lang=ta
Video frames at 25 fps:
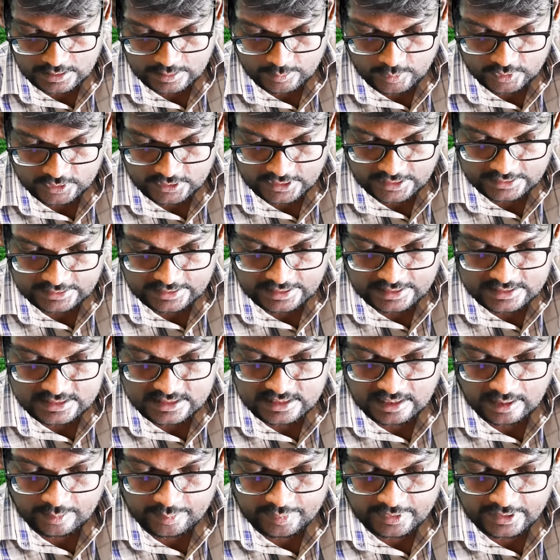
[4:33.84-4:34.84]
மொத்தம் எத்தனை
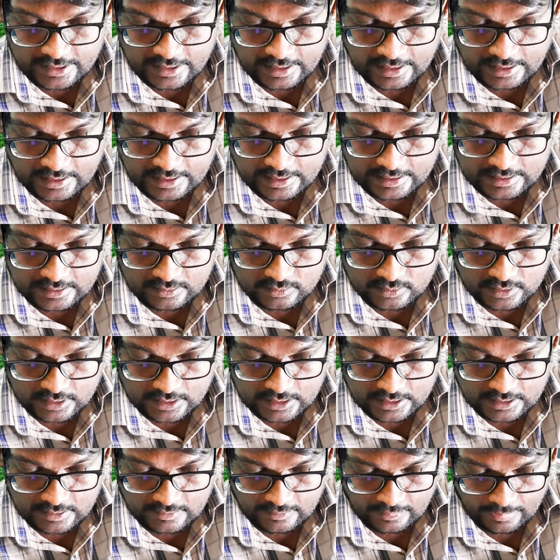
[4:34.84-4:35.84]
ஸ்டாப் நின்றுருக்கு
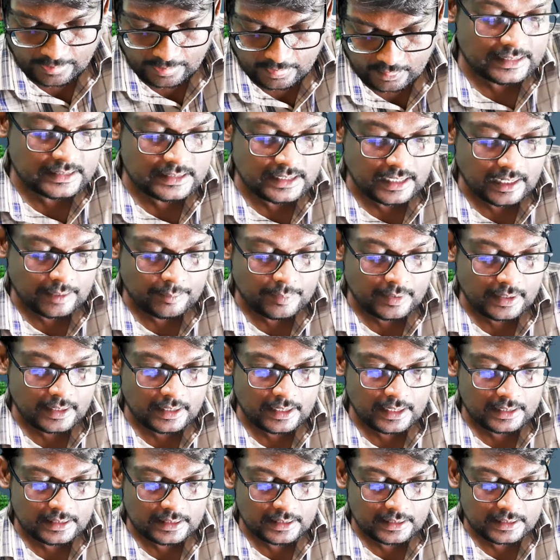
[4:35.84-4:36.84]
உங்களுக்கு ட்ரிப் ஸ்டார்ட்
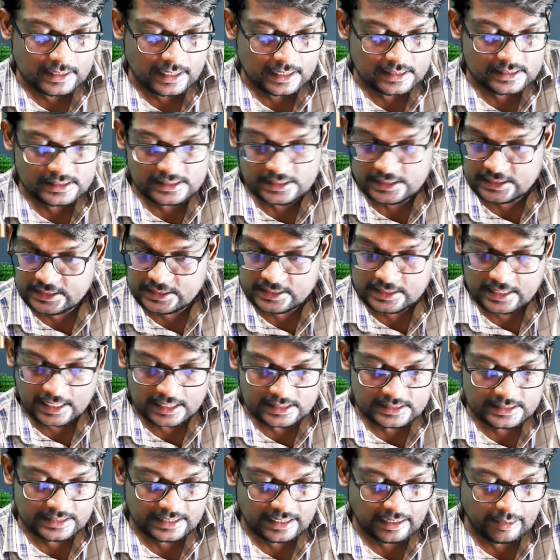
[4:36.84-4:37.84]
பண்ணதுலேருந்து கடைசி
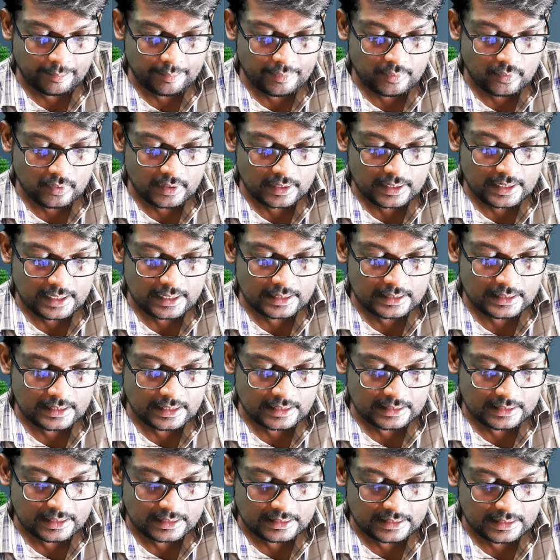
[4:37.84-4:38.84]
கடைசி ட்ரிப் உங்களுக்கு
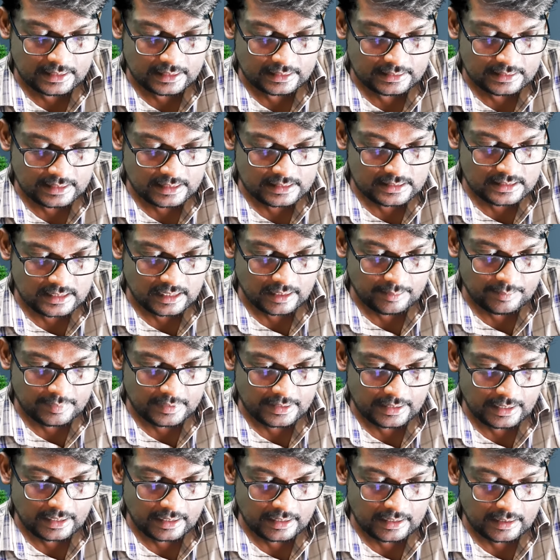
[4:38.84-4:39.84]
எத்தனை ஸ்டாப்
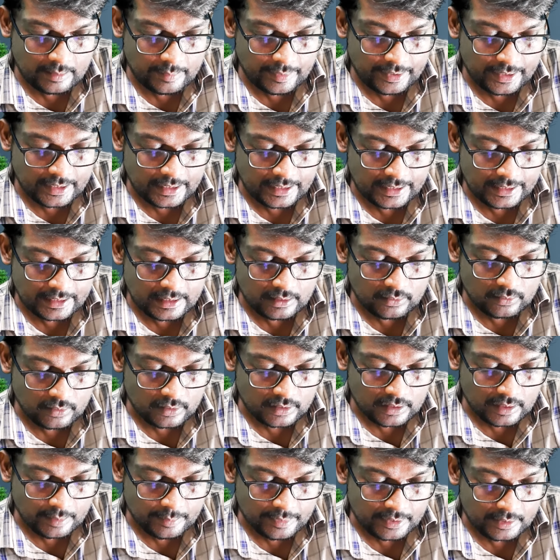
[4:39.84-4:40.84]
நின்றுருக்கு அப்படிங்கிற டீட்டெயில்
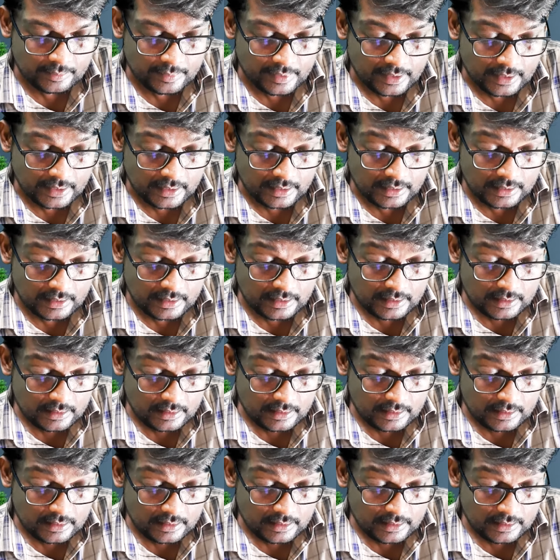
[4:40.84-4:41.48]
உங்களுக்கு காமிக்கிட்டு பாருங்கள்